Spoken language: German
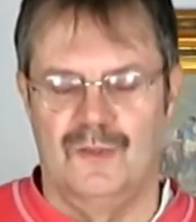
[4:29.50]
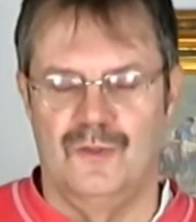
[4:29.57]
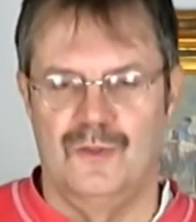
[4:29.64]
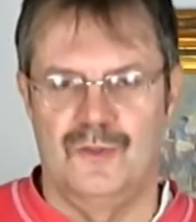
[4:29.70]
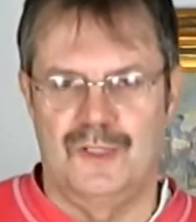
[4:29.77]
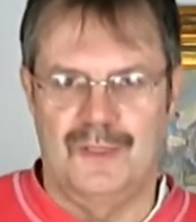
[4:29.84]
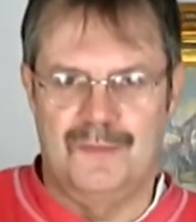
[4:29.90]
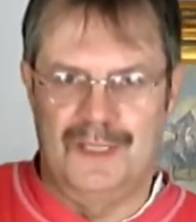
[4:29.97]

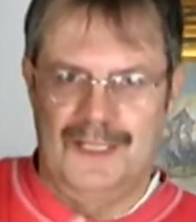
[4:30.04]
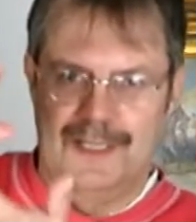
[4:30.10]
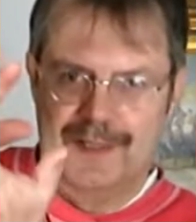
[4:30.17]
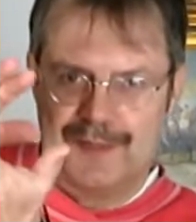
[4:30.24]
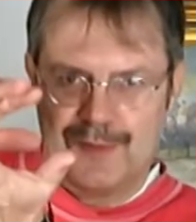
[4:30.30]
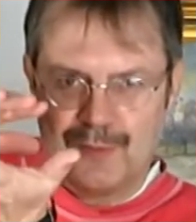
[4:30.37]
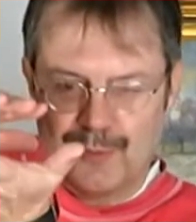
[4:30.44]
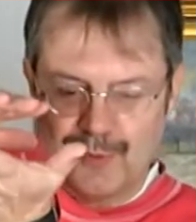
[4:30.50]
Oder man
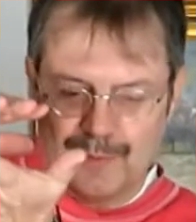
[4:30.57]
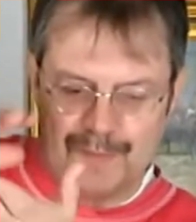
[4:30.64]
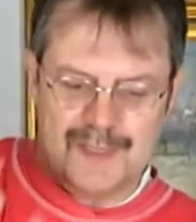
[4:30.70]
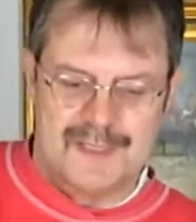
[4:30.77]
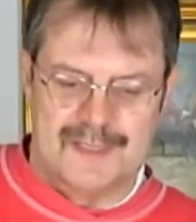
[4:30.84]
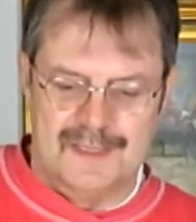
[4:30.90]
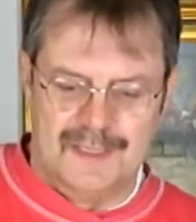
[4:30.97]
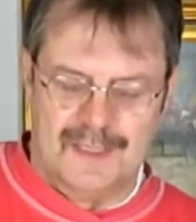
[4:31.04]
hält so ein
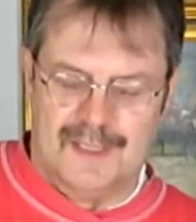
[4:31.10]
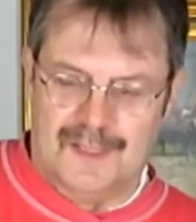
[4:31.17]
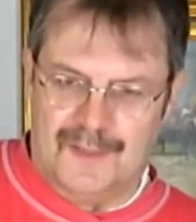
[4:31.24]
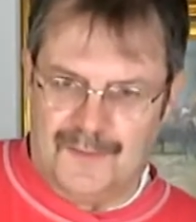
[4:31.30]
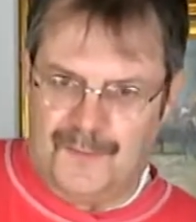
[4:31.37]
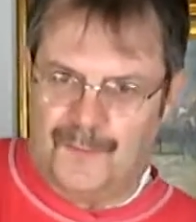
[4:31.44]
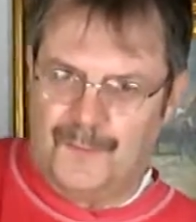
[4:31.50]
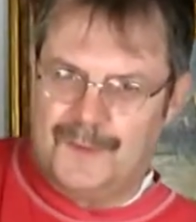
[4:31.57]
bisschen so
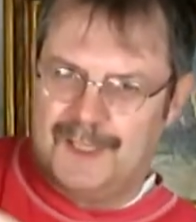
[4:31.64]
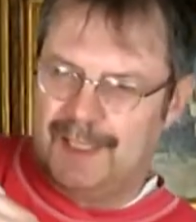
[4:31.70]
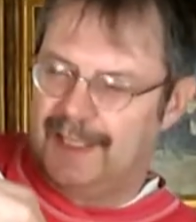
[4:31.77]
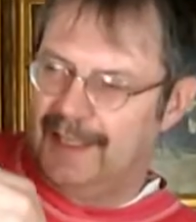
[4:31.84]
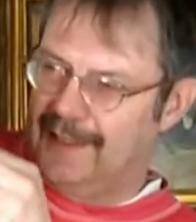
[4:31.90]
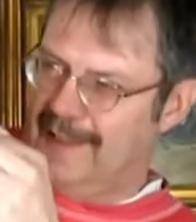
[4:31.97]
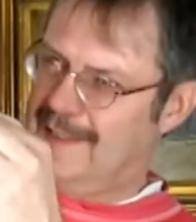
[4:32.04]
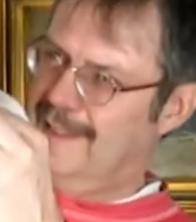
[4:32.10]

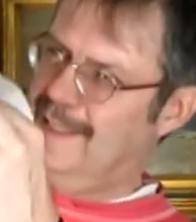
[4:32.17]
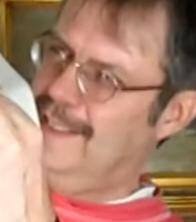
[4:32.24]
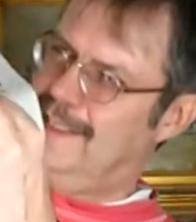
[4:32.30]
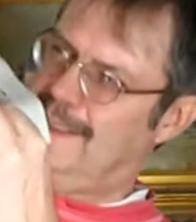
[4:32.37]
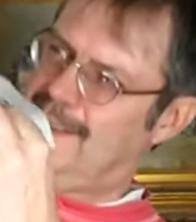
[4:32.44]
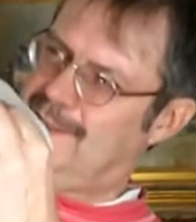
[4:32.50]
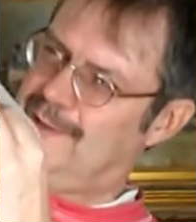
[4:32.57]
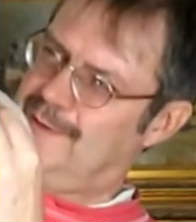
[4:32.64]
flugigers
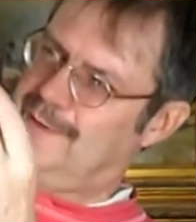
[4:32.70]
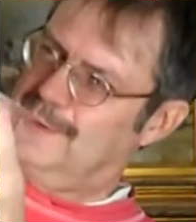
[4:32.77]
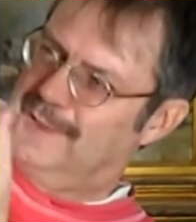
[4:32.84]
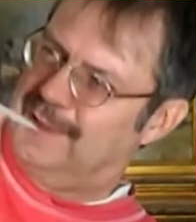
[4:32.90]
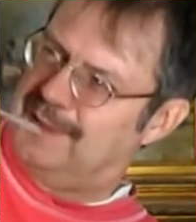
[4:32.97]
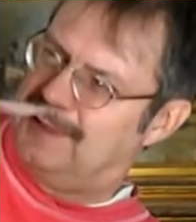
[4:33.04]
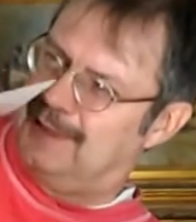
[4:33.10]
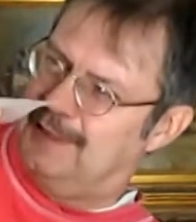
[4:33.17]
Licht
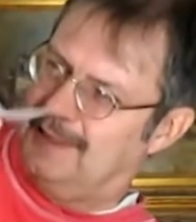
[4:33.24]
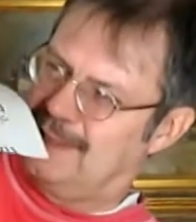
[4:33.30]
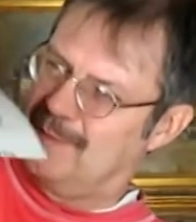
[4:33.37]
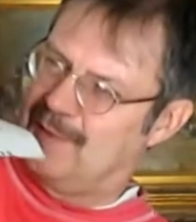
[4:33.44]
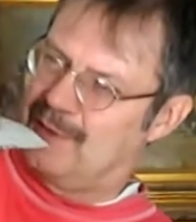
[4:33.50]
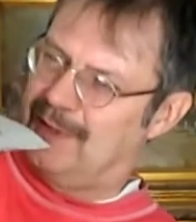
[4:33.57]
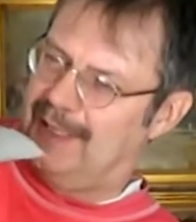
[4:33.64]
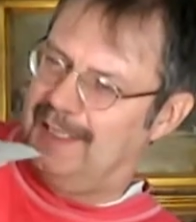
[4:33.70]
und ja,
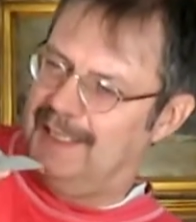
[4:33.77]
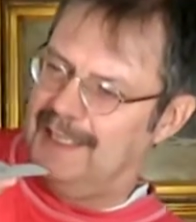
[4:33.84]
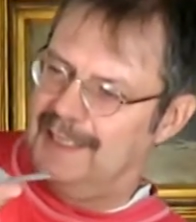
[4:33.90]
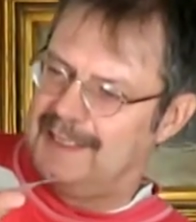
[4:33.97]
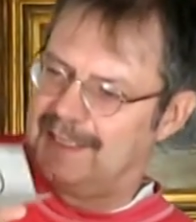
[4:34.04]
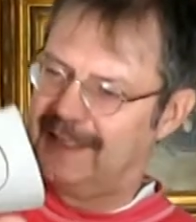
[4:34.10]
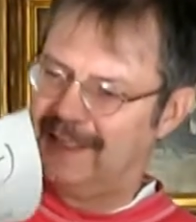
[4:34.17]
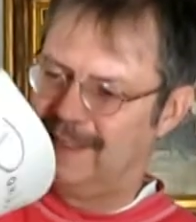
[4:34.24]
gibt so allerlei
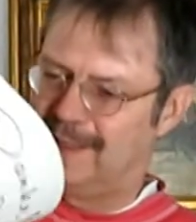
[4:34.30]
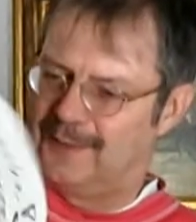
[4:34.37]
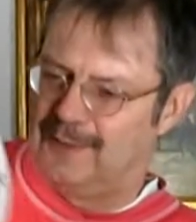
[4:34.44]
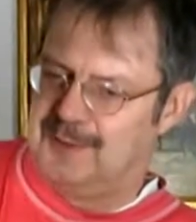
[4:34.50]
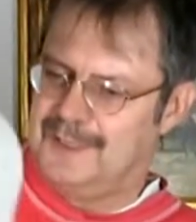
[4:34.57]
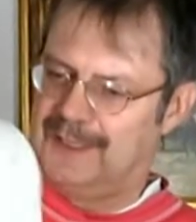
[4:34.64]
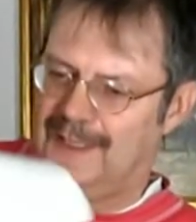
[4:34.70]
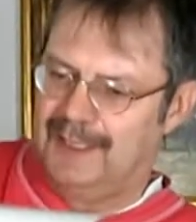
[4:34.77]
Tricks.
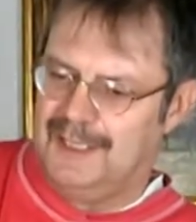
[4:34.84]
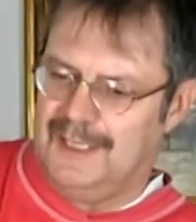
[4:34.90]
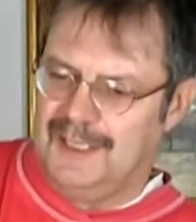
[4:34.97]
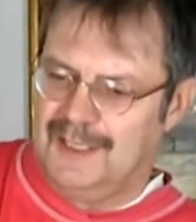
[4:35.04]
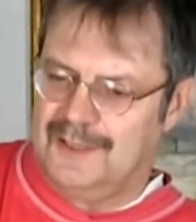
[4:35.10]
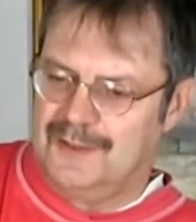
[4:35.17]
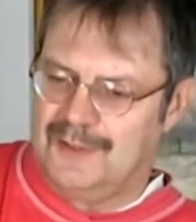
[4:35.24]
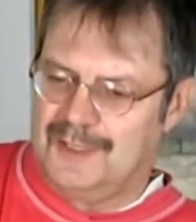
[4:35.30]
Oder
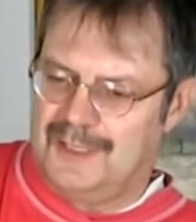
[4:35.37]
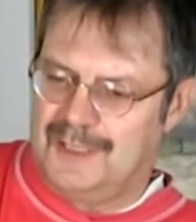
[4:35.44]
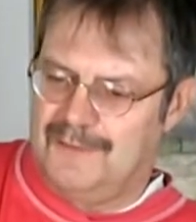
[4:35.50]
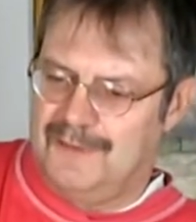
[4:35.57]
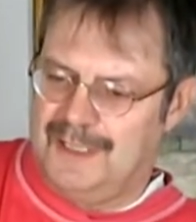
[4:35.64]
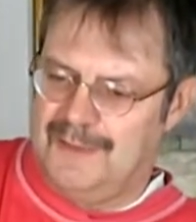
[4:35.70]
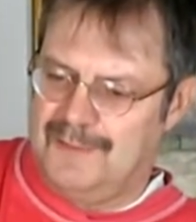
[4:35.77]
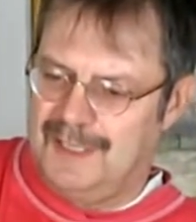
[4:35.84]
durch
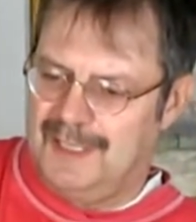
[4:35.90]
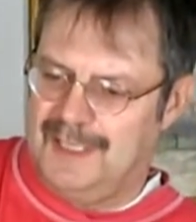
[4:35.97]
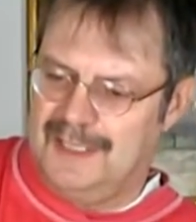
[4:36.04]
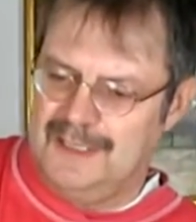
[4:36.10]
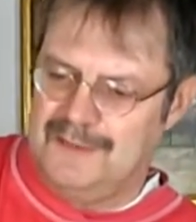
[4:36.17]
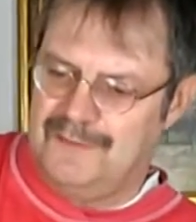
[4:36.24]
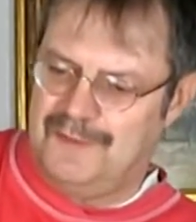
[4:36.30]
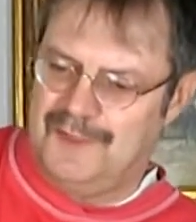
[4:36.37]
die warme
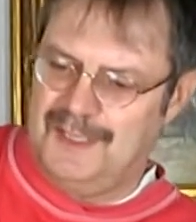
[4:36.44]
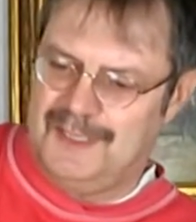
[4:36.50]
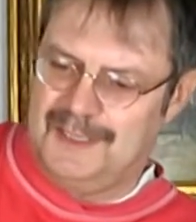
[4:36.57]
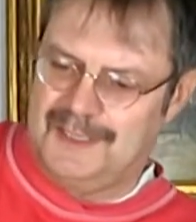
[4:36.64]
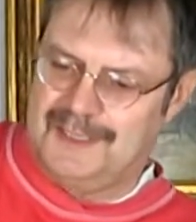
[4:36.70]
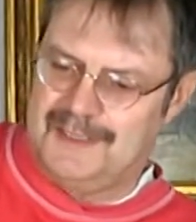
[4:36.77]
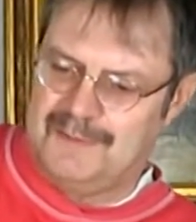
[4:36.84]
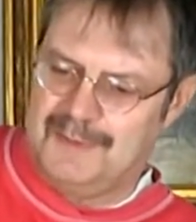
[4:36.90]

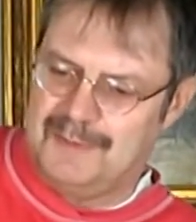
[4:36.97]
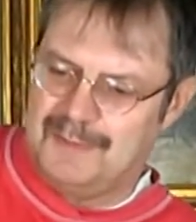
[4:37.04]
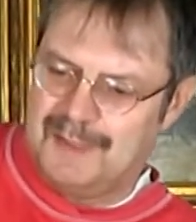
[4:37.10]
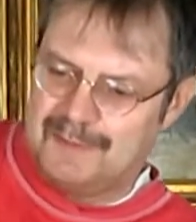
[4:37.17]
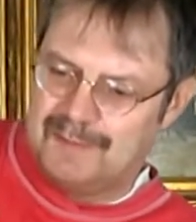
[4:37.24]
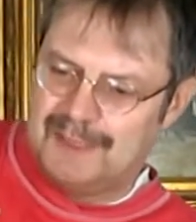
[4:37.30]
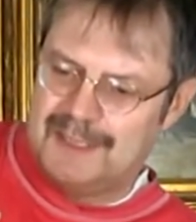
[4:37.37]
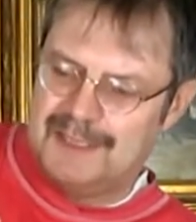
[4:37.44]
Handfläche kann man
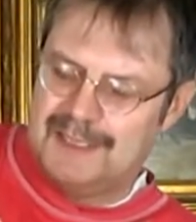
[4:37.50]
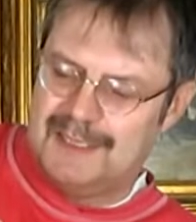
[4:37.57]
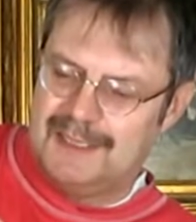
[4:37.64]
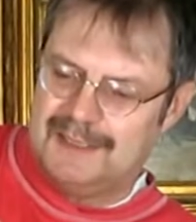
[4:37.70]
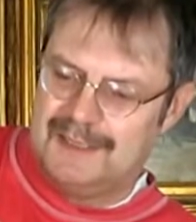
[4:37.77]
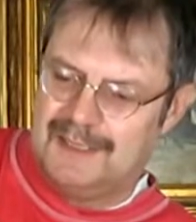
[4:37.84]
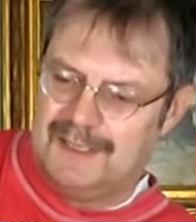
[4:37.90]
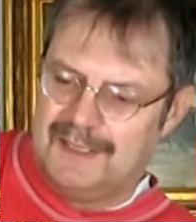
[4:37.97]
manchmal
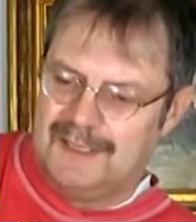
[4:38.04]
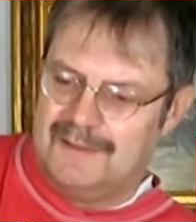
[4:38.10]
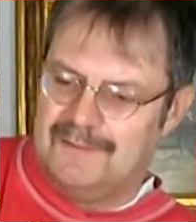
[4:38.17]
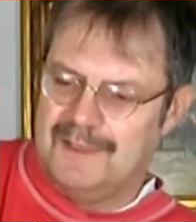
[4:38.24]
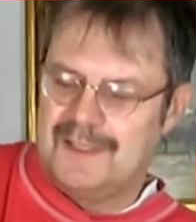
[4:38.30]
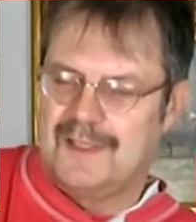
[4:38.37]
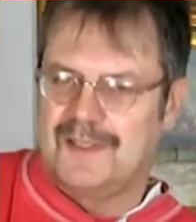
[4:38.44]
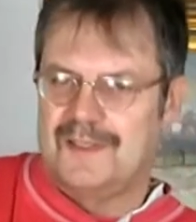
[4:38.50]
ein
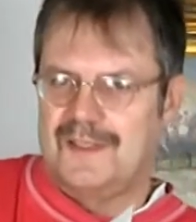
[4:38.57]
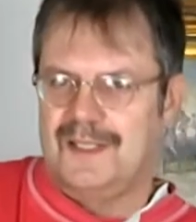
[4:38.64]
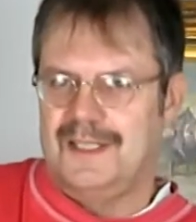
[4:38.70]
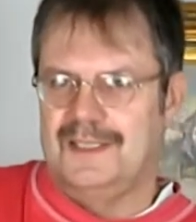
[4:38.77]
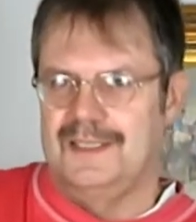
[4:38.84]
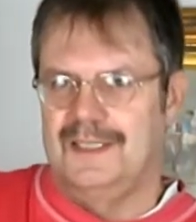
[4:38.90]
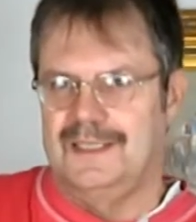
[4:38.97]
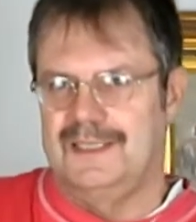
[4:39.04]

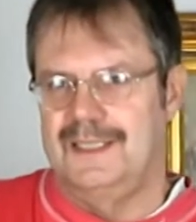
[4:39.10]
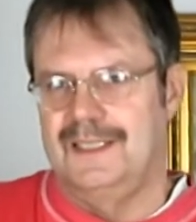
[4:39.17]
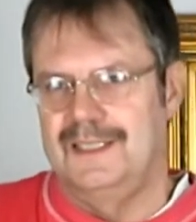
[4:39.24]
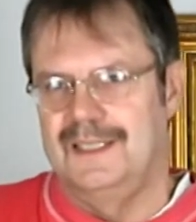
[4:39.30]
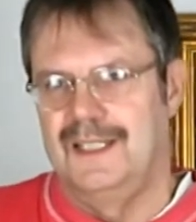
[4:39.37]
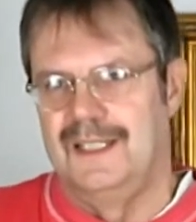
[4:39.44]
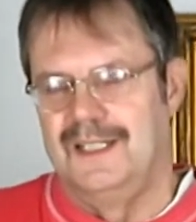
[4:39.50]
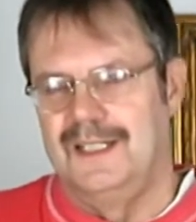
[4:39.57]
Wasserzeichen
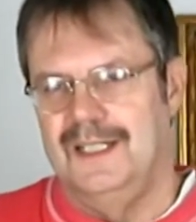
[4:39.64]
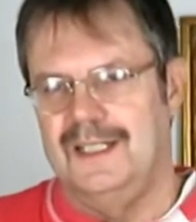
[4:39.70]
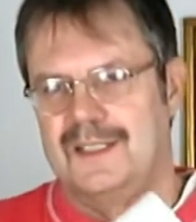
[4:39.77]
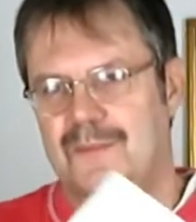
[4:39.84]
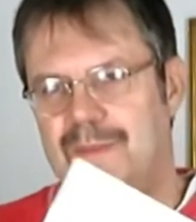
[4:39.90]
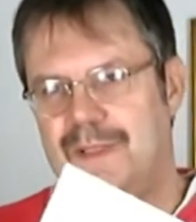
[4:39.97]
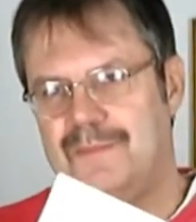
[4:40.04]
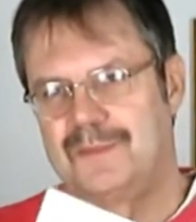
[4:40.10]
erkennen.
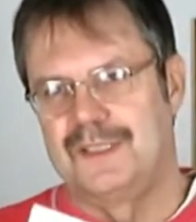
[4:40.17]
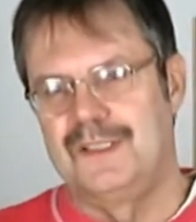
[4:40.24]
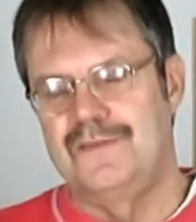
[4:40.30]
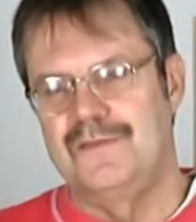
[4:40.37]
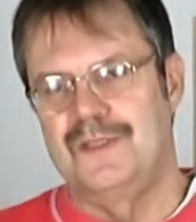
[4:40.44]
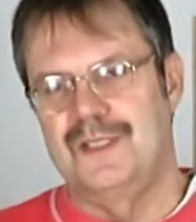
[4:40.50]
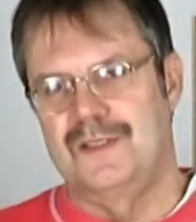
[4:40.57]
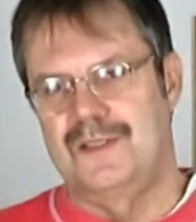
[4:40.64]
Also bei
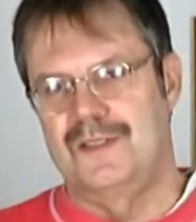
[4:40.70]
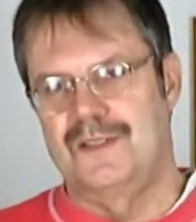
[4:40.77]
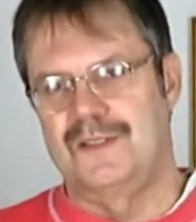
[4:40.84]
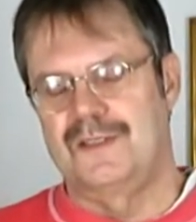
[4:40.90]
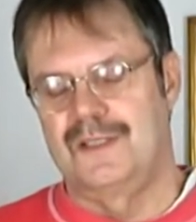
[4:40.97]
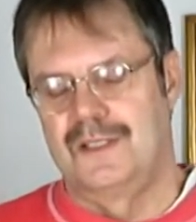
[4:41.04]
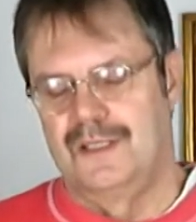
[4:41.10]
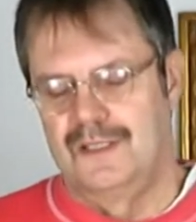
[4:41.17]
Briefen ist
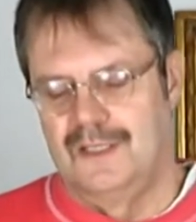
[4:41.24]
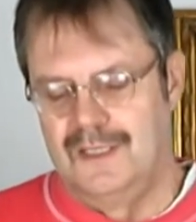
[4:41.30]
es